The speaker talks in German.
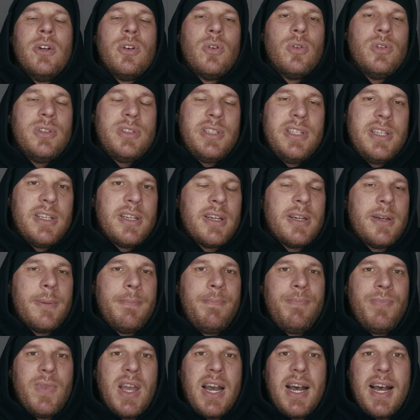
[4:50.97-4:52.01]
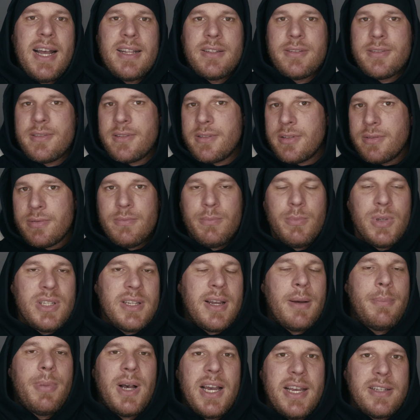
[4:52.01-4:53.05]
und die ähm,
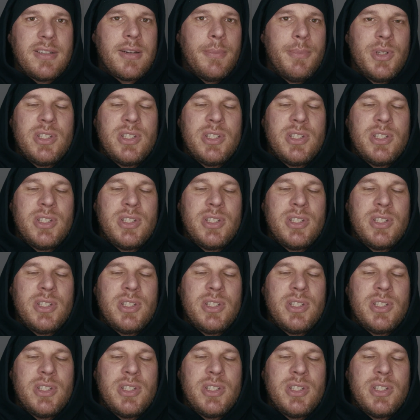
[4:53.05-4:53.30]
Arztmitarbeiter,